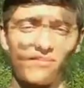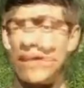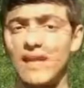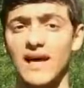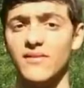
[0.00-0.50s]

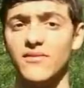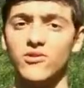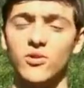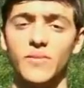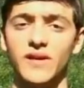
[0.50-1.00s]
Le larve
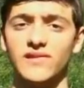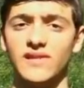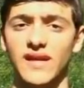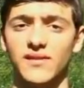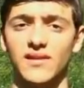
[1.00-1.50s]
sono
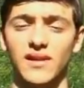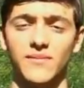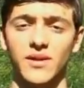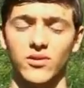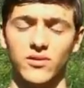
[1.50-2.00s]
parassitate
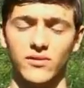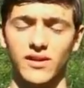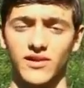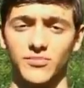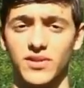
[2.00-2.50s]
dall'imenottero
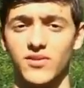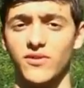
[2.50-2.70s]
della specie